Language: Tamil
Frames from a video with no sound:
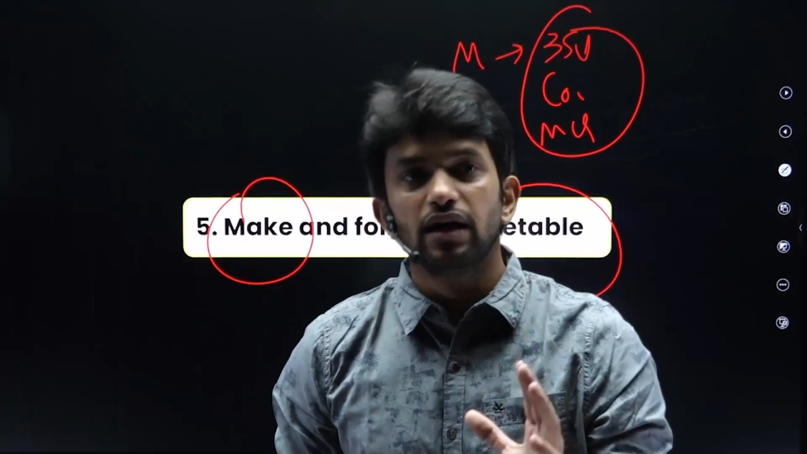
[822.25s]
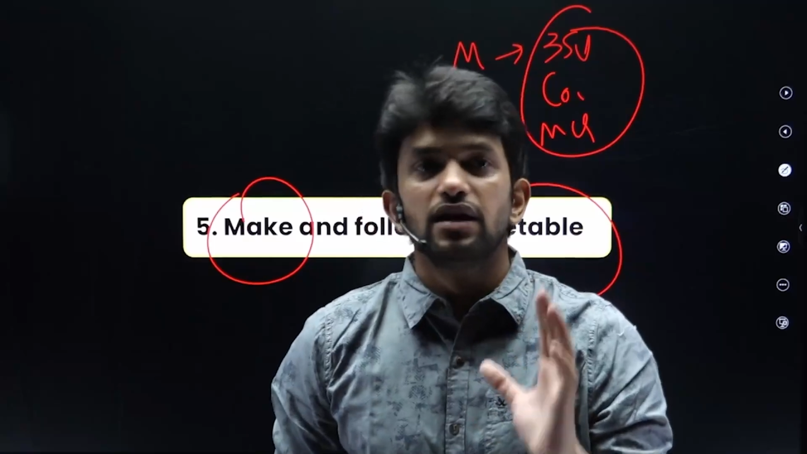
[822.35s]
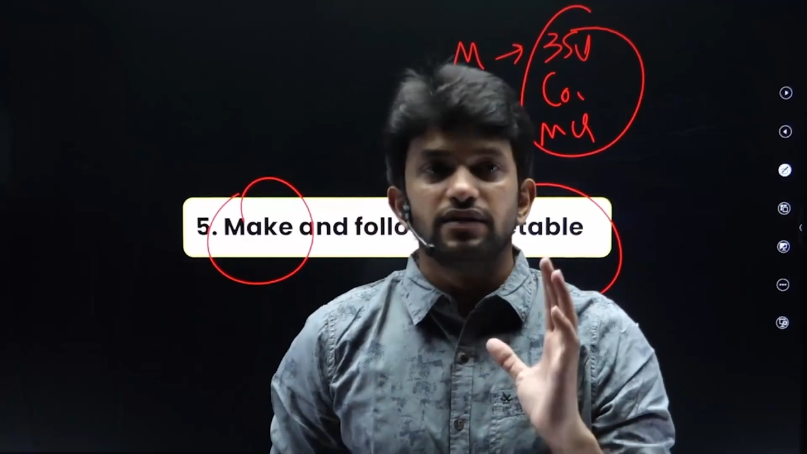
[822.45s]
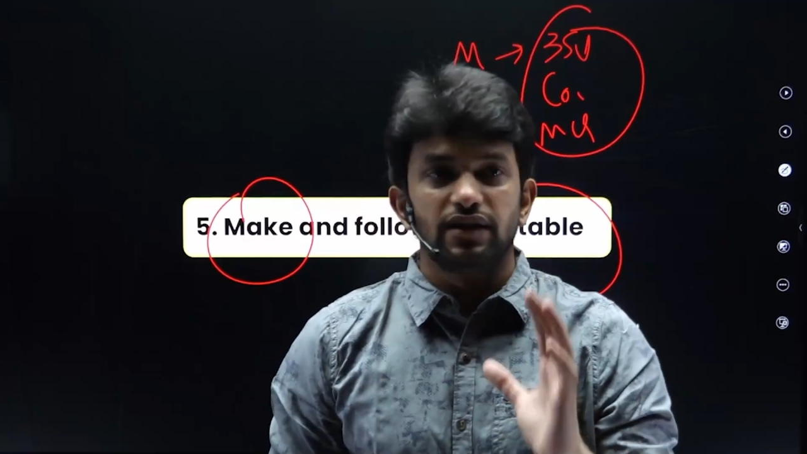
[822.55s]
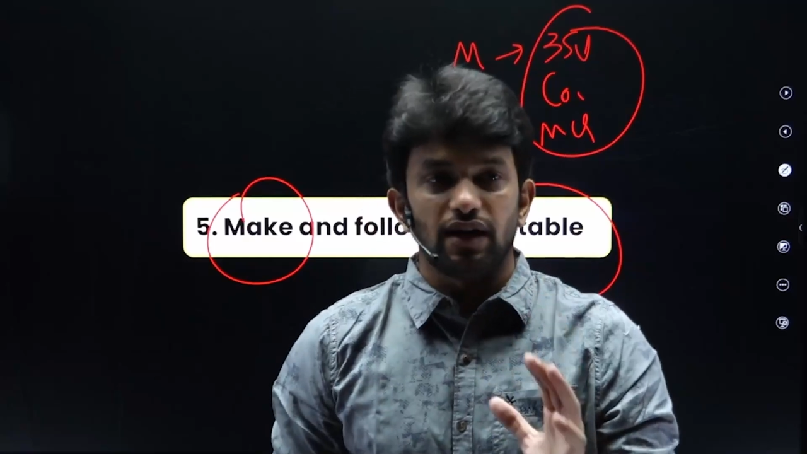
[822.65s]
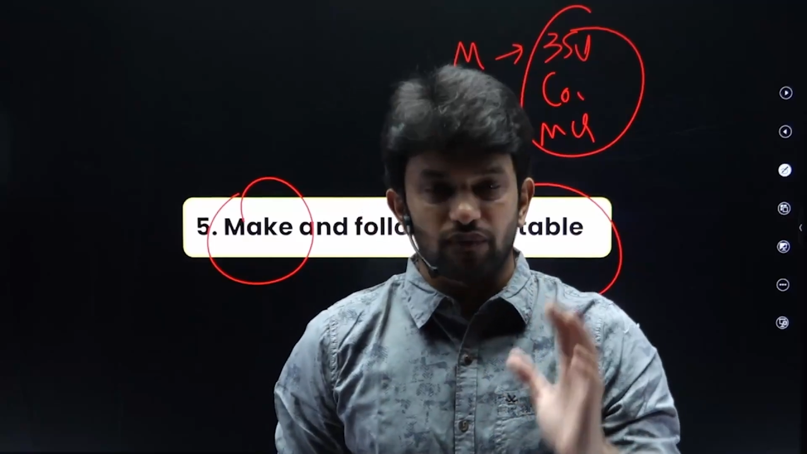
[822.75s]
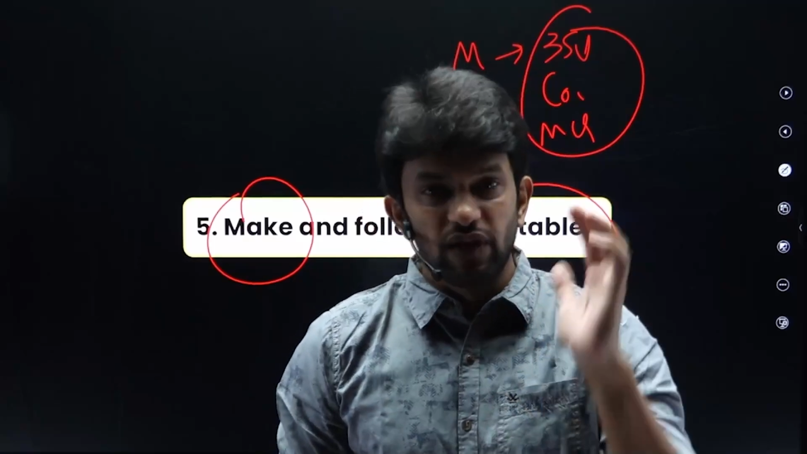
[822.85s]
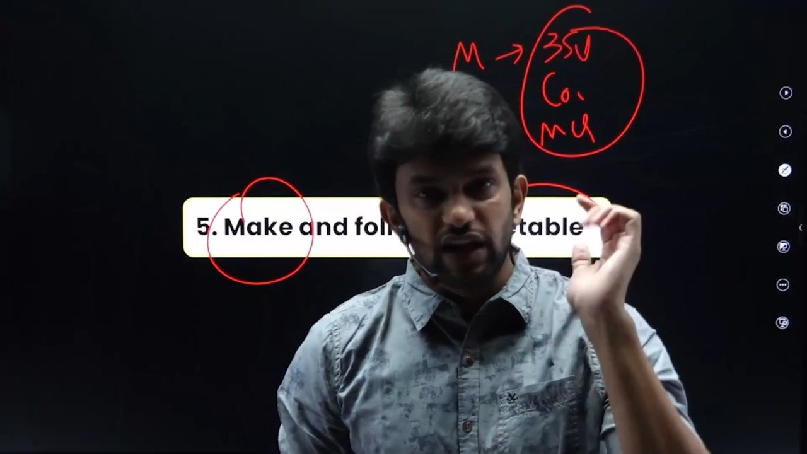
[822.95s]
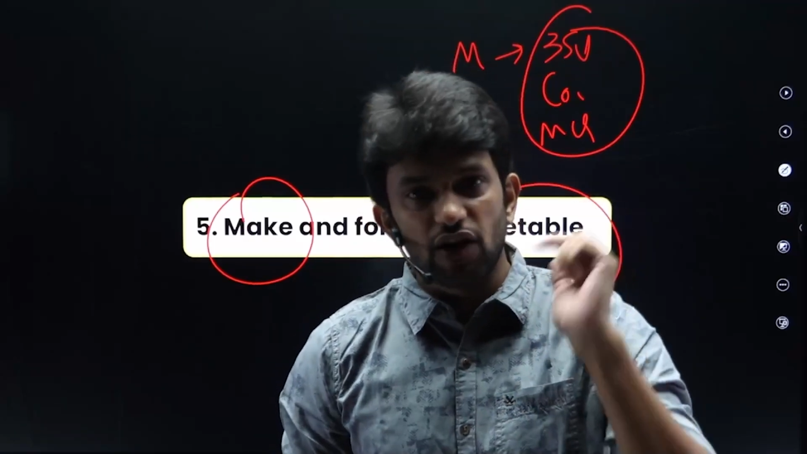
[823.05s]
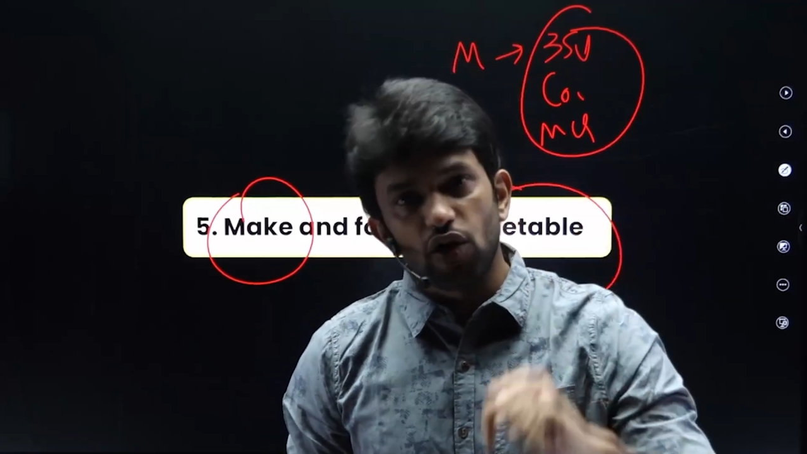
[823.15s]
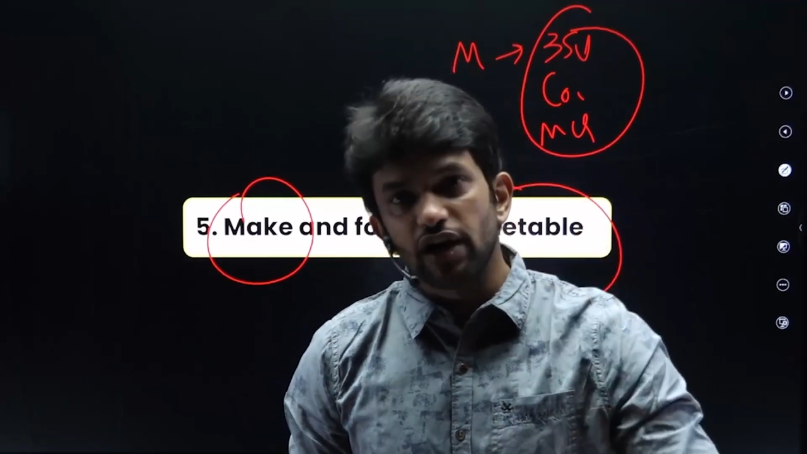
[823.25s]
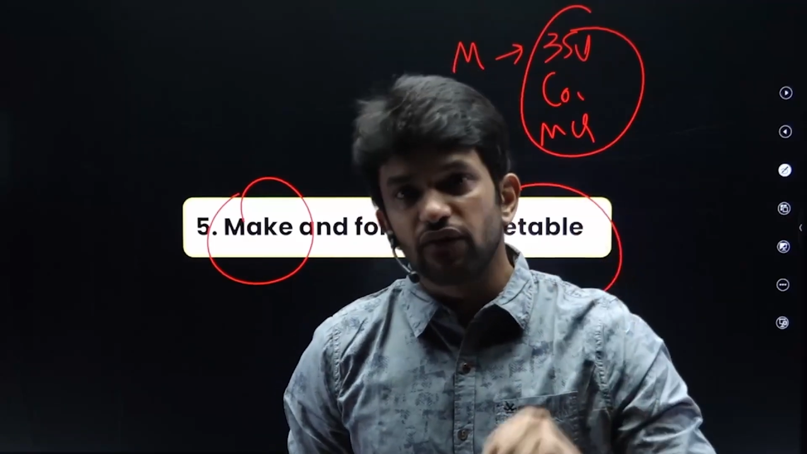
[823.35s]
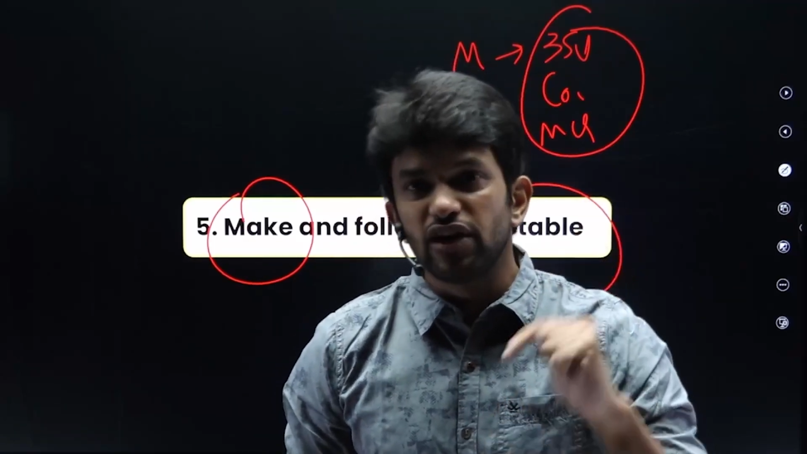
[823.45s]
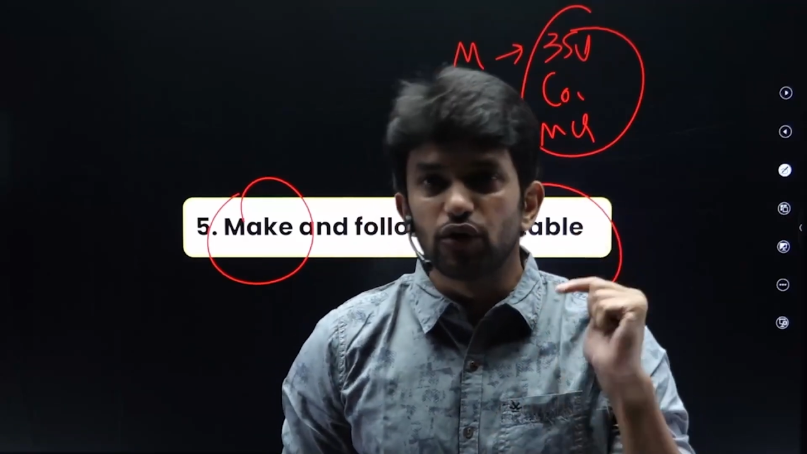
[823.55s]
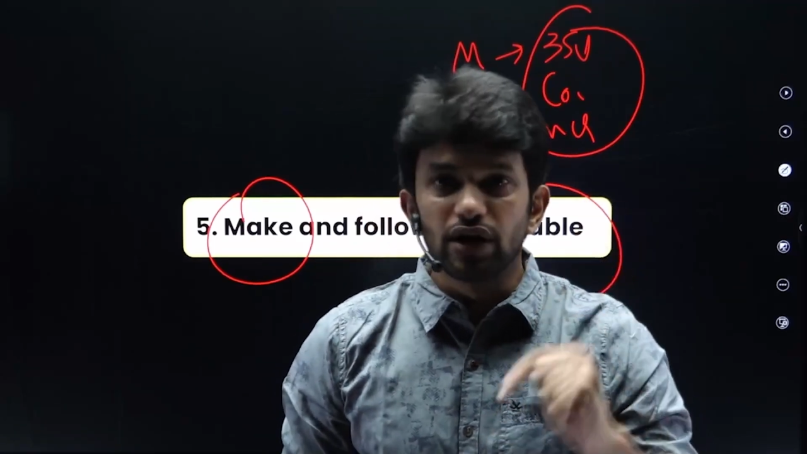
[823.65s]
சரியா இல்லைன்னா ஆல்ரெடி
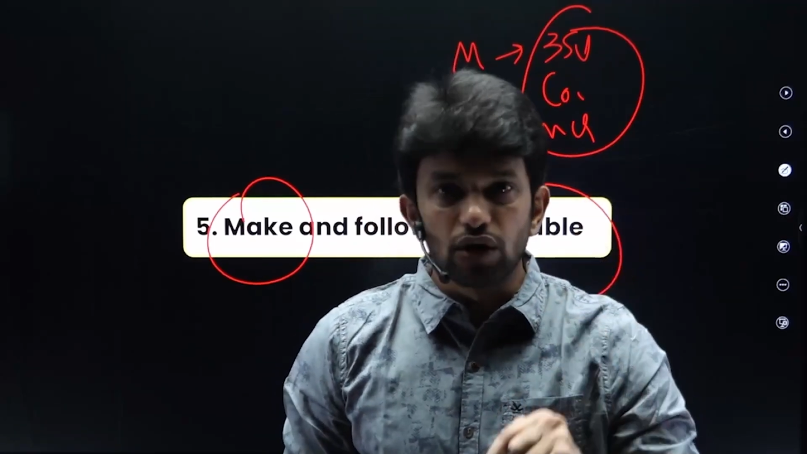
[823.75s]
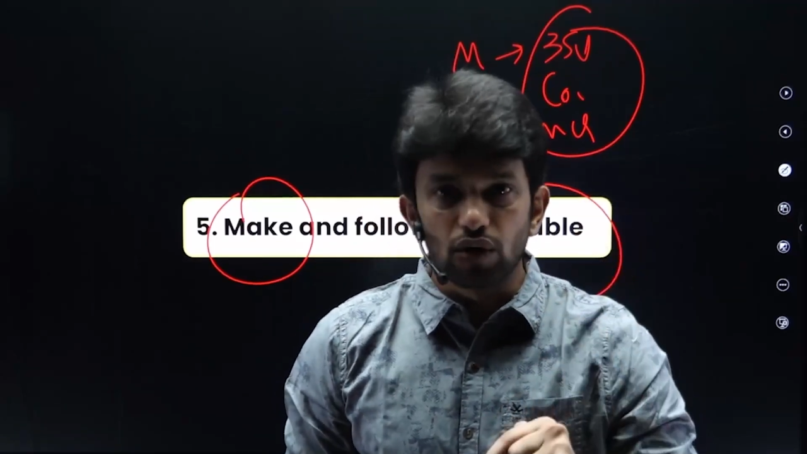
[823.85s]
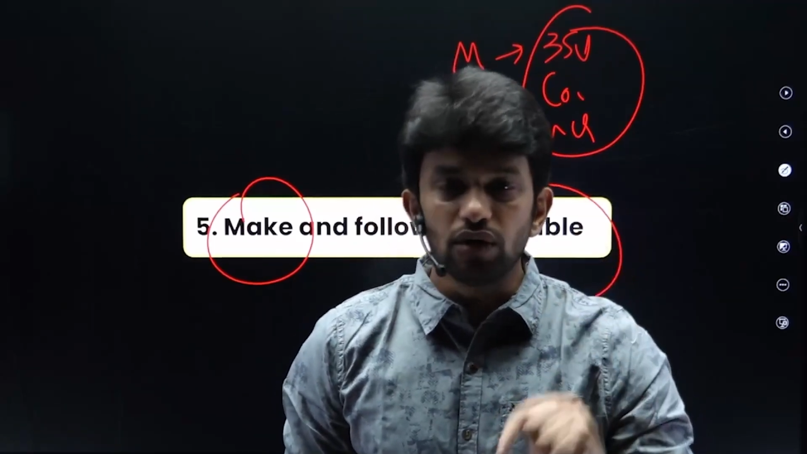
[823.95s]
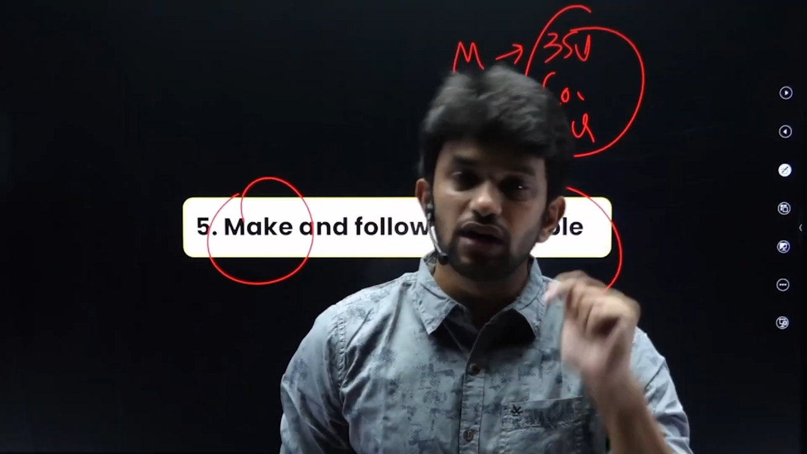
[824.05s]
வீடியோ இருக்கும்